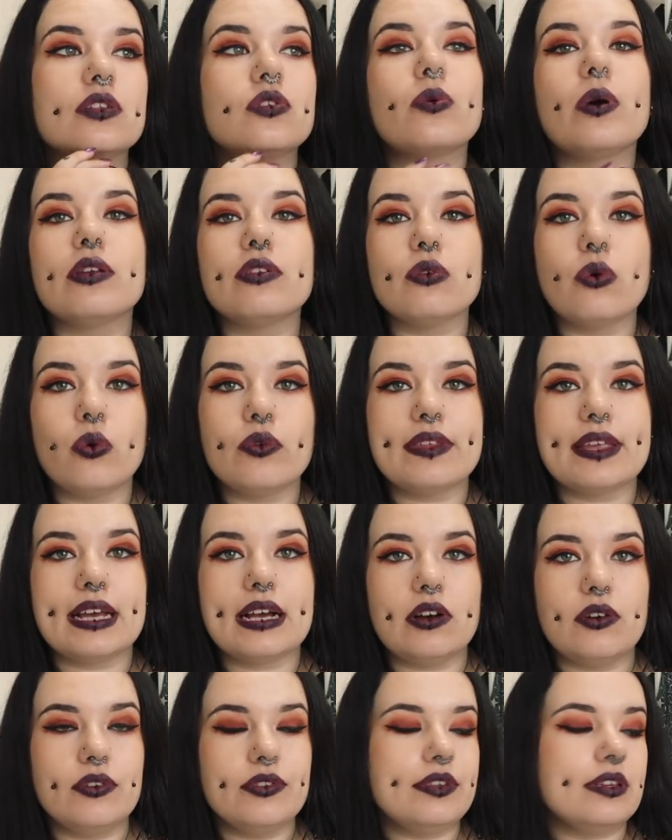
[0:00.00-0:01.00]

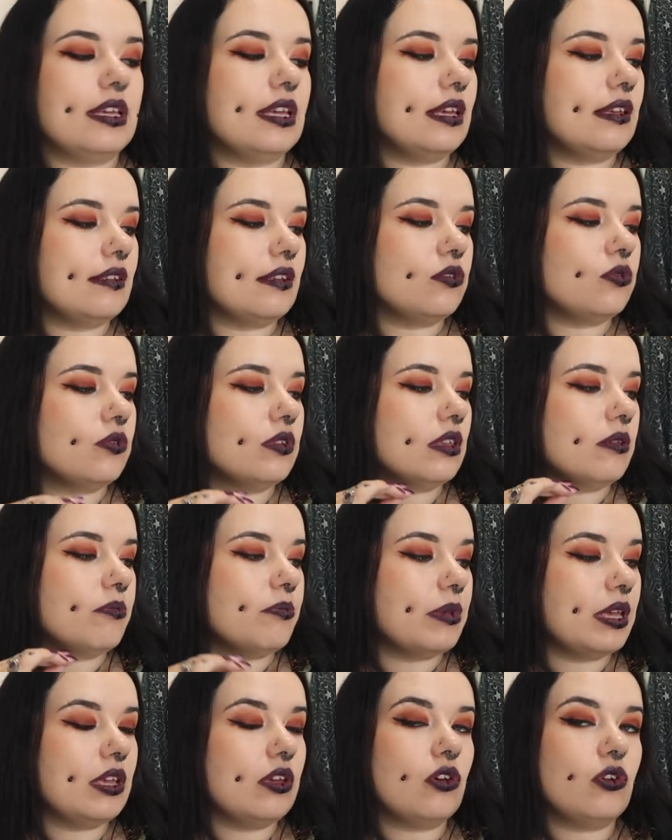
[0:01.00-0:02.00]
3,50€ et c'est une des
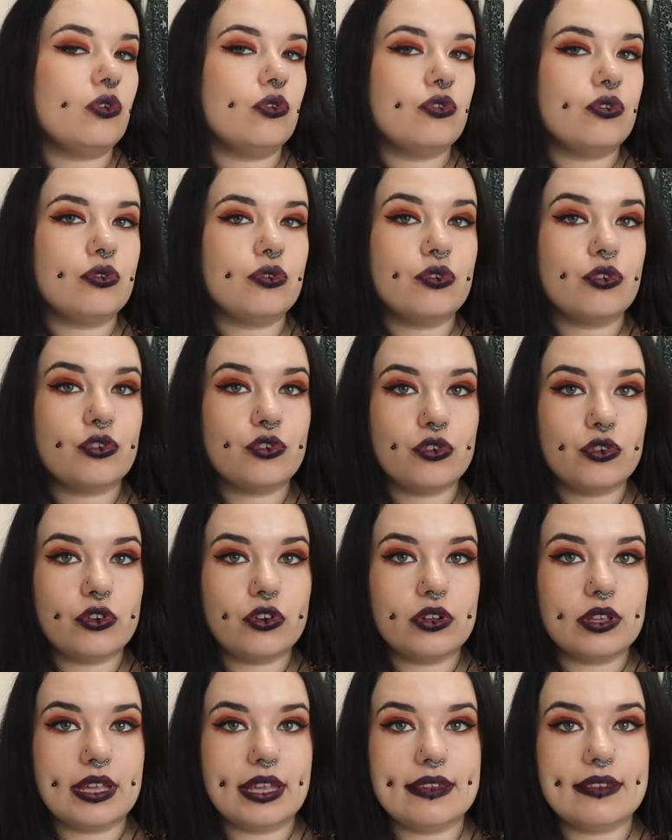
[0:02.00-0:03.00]
meilleures lotions que je
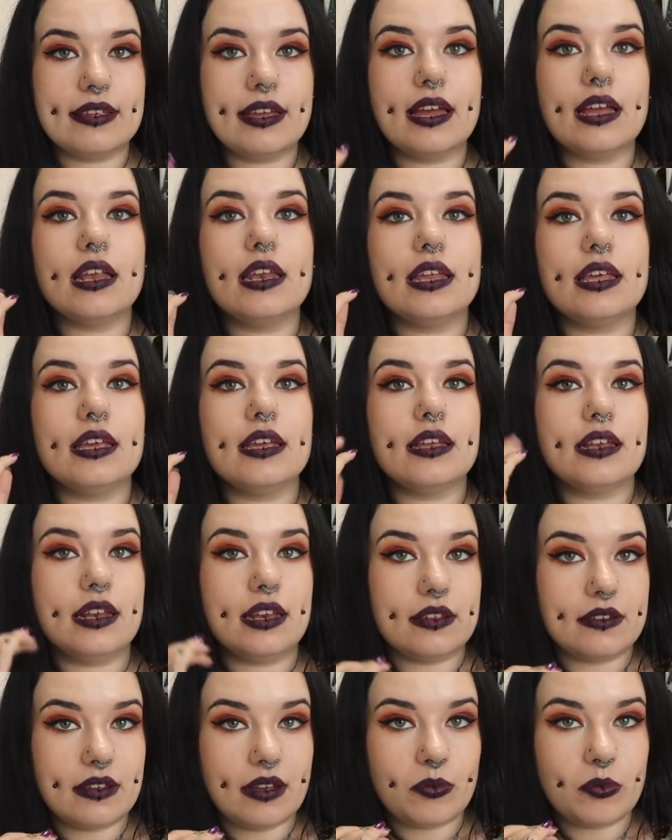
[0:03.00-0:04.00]
connaisse. Elle est
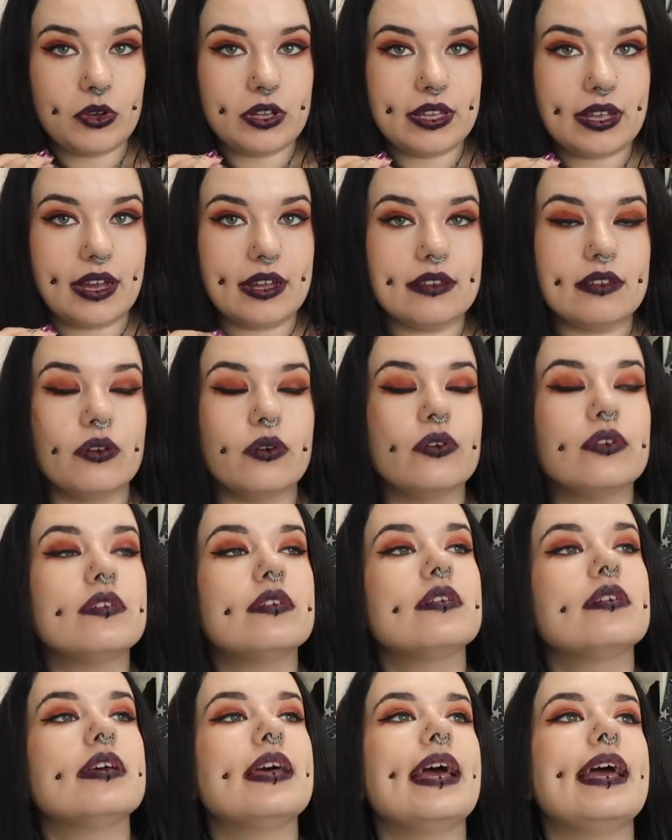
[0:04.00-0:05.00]
légèrement
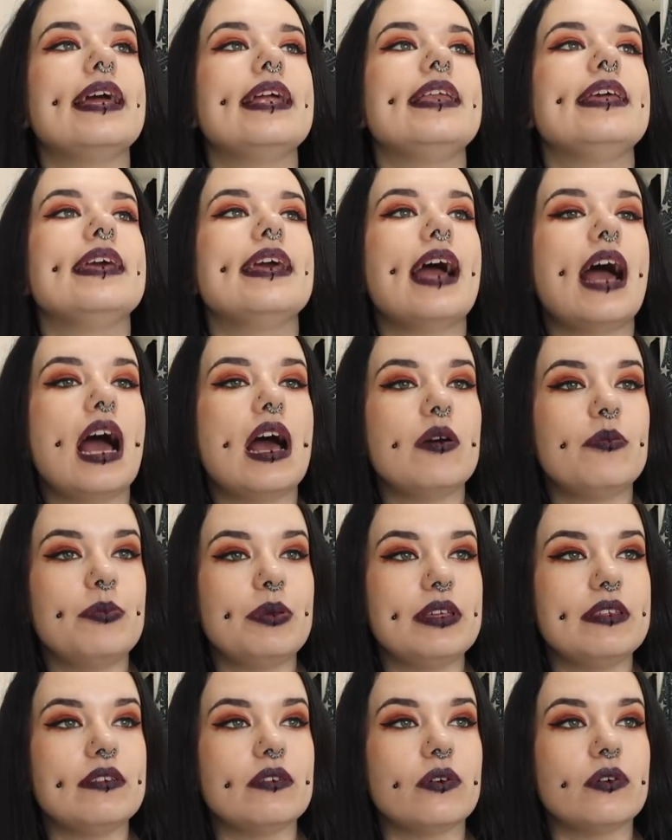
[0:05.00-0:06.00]
hydratante, elle est
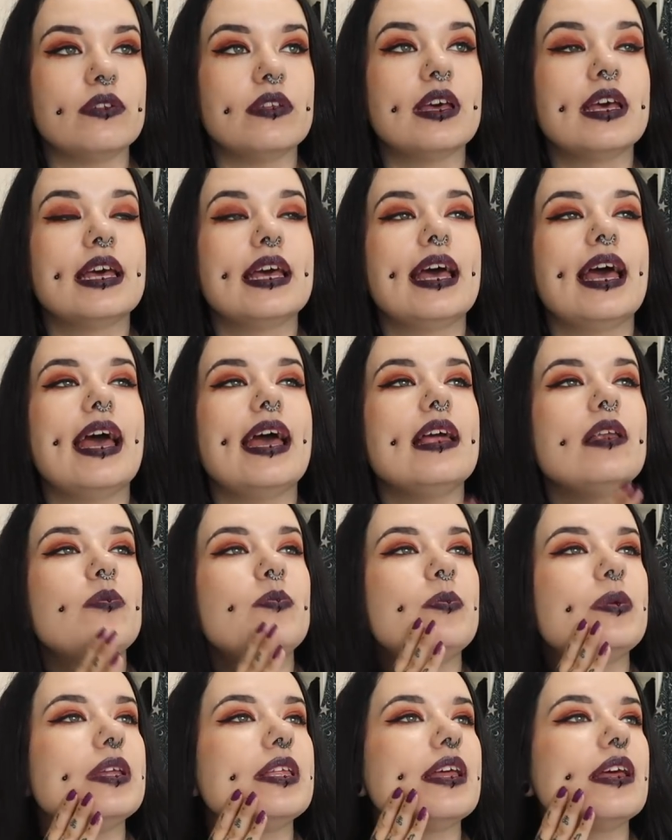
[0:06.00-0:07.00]
apaisante,
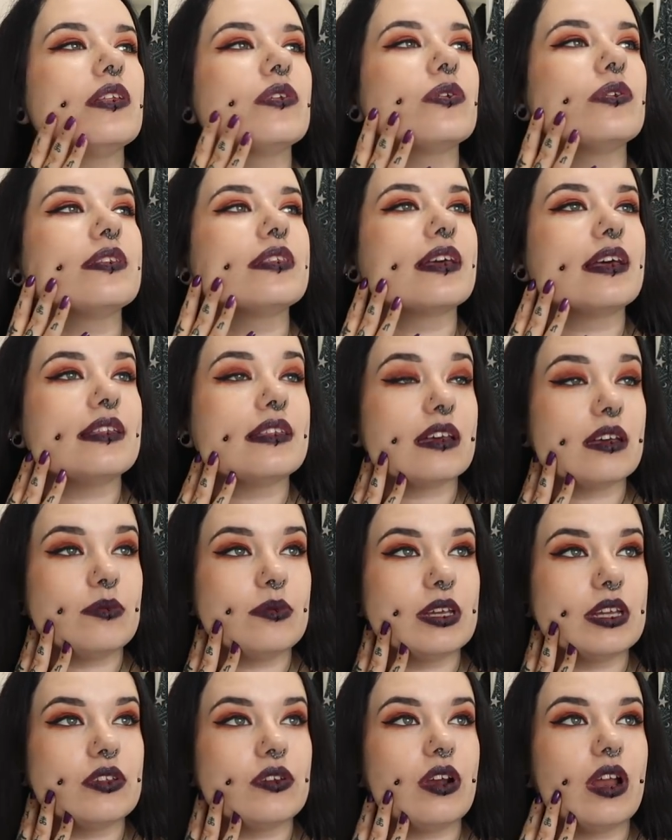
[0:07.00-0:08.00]
elle pénètre très très
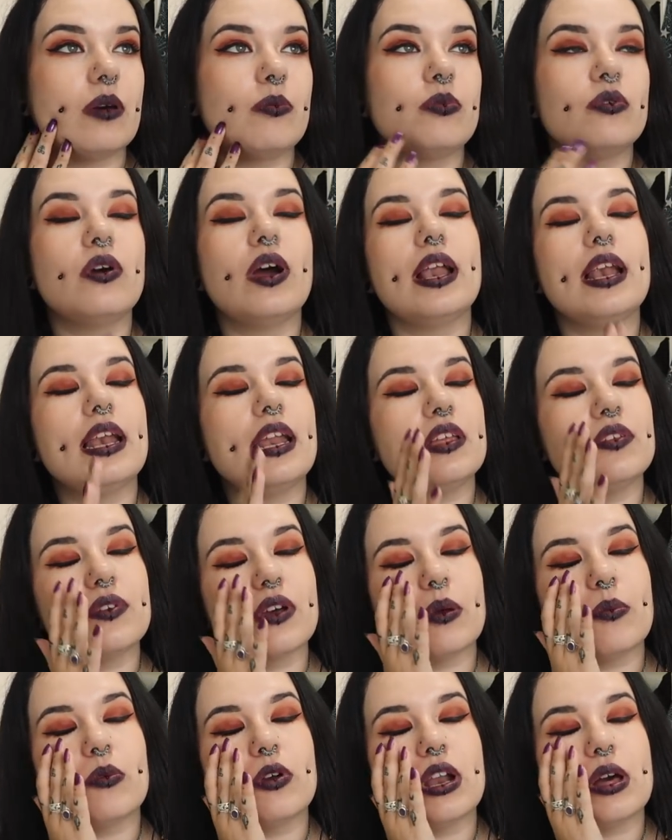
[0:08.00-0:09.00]
bien dans la peau, elle laisse
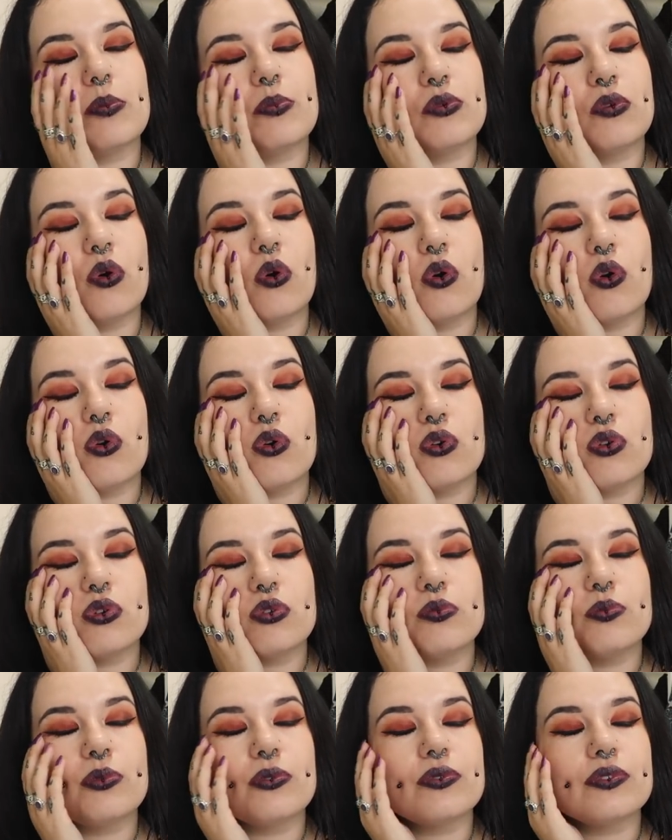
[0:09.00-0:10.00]
vraiment la peau
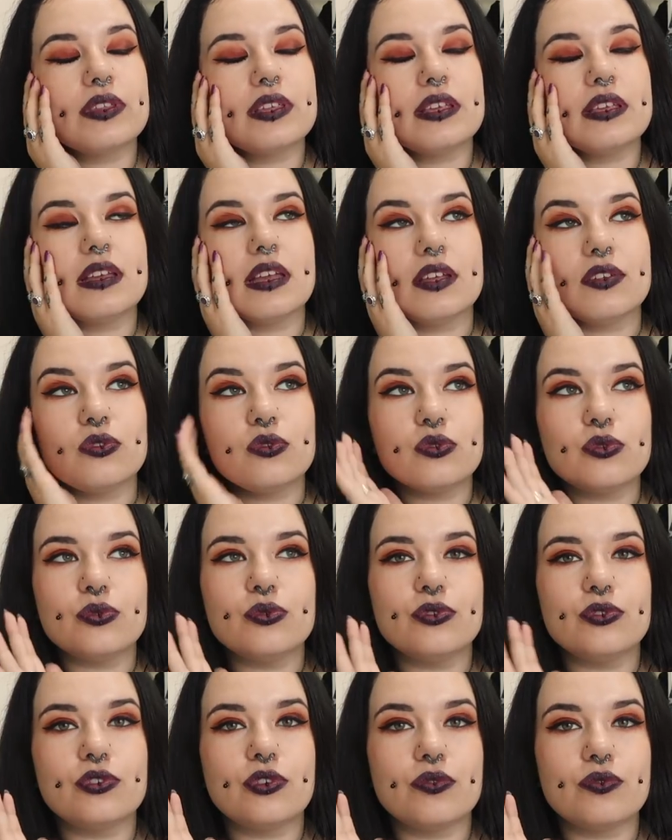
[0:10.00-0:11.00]
rebondie et
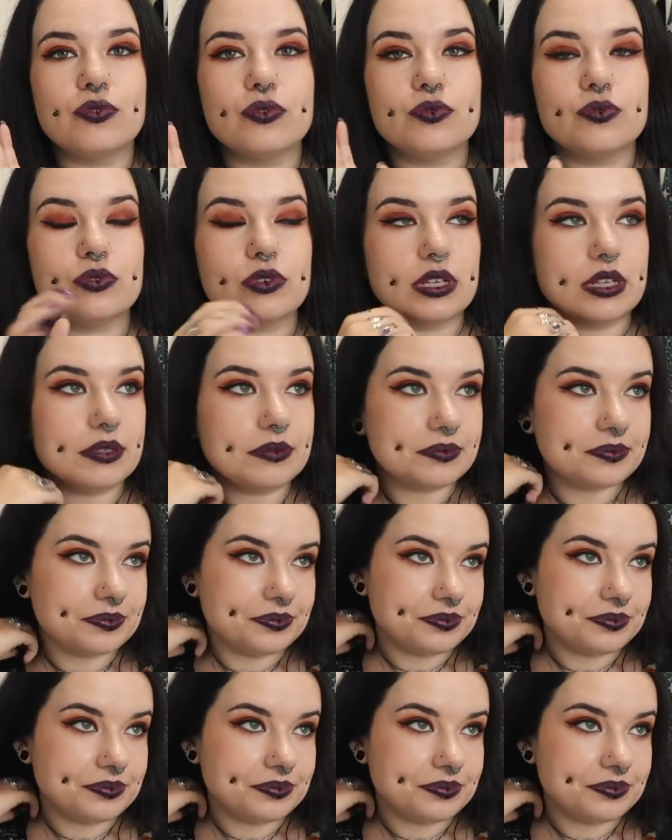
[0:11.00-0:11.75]
tout ce que vous voulez.